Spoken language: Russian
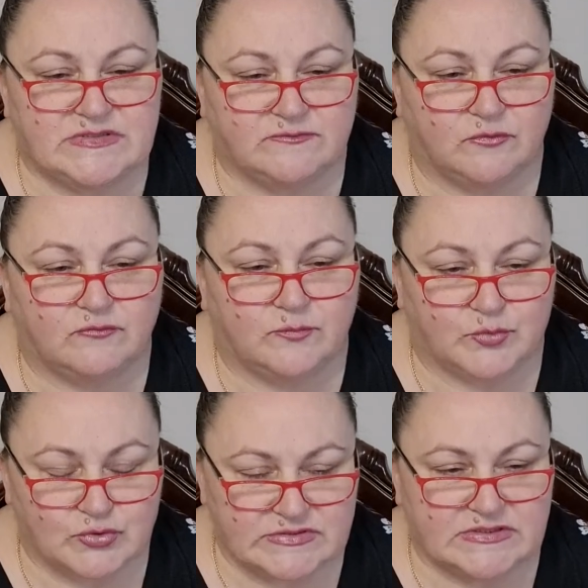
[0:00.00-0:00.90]
него вы
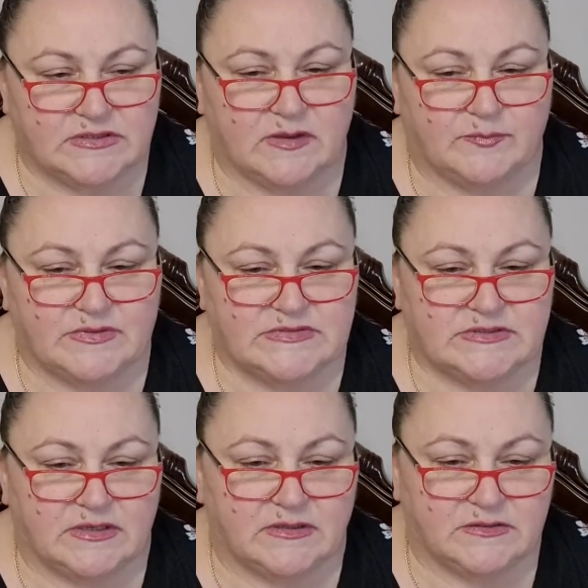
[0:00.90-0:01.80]

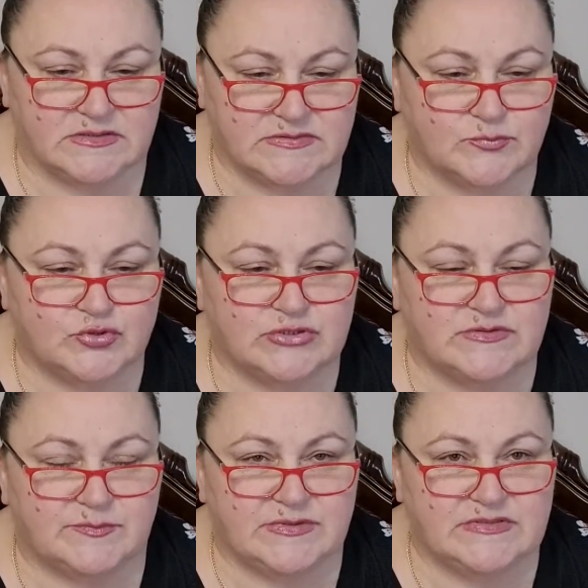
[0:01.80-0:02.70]
просто-напросто не сможете
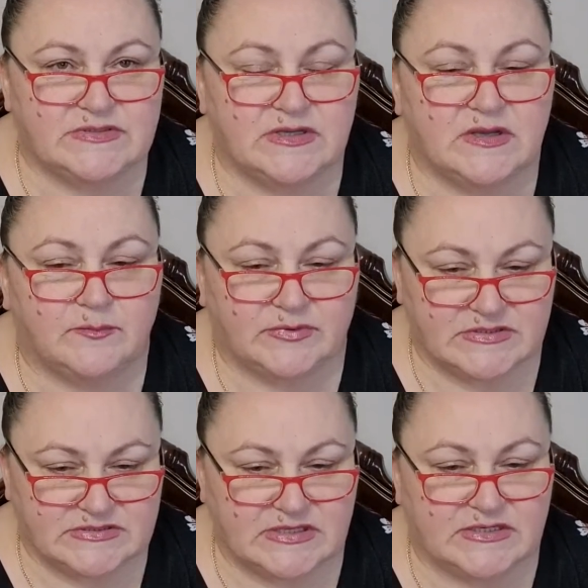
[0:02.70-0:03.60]
быть
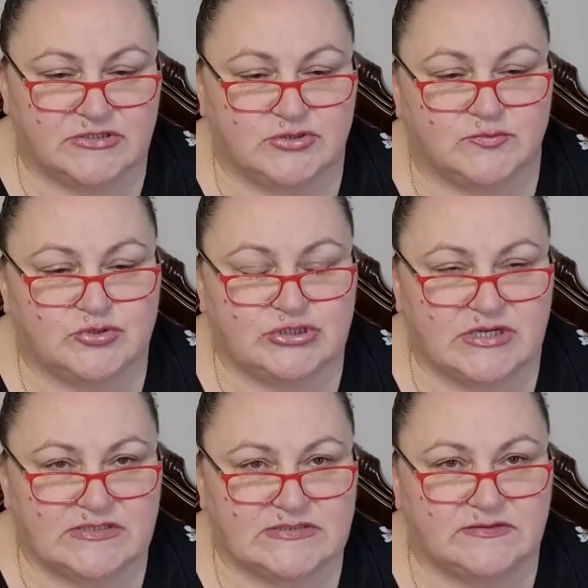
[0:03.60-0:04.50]
по-настоящему
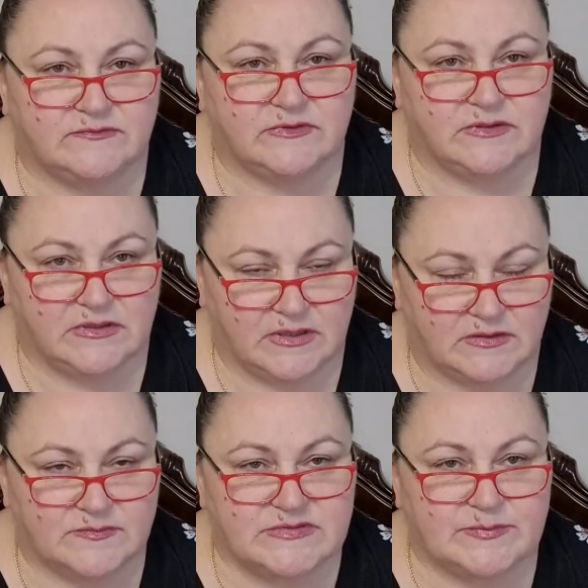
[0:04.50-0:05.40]
счастливы
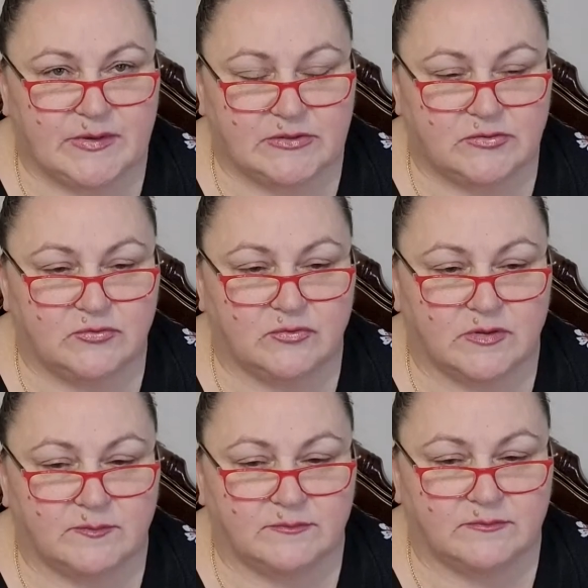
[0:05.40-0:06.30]
рядом с
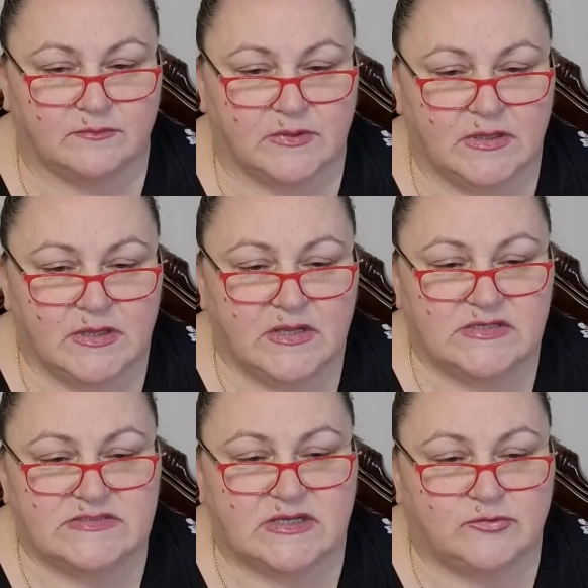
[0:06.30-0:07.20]
партнером.
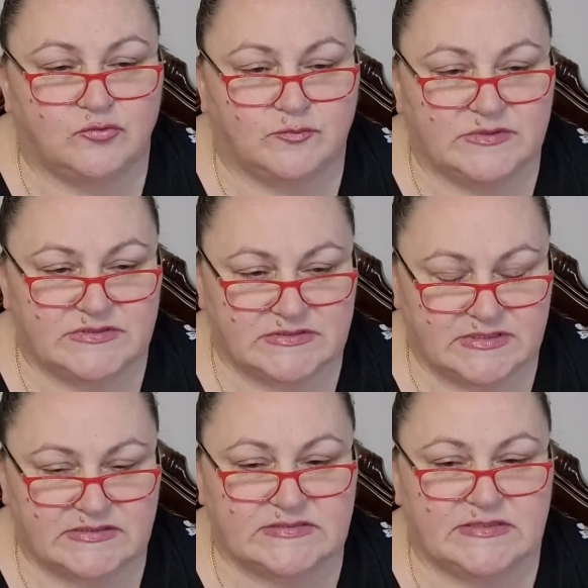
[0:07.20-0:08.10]
Задумайтесь
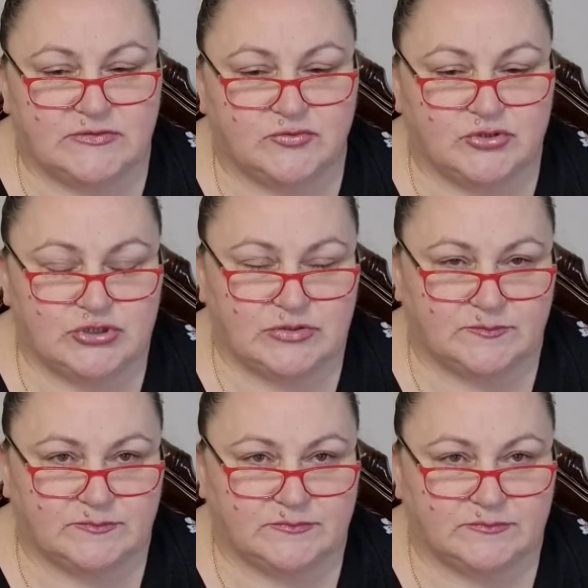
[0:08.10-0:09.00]
над следующим.